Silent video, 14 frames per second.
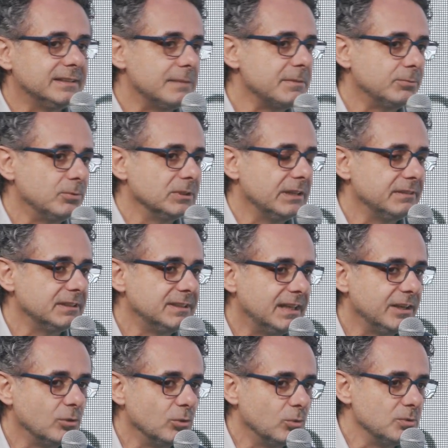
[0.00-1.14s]
tema
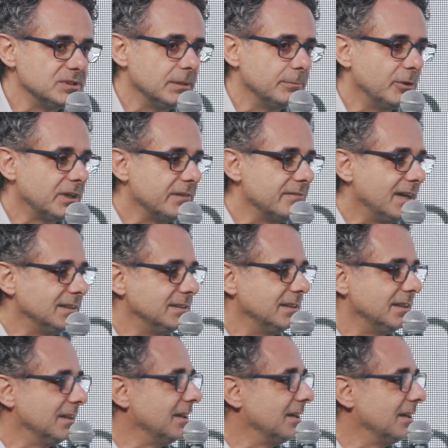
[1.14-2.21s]
fondamentale con allora, cui siamo arrivati... di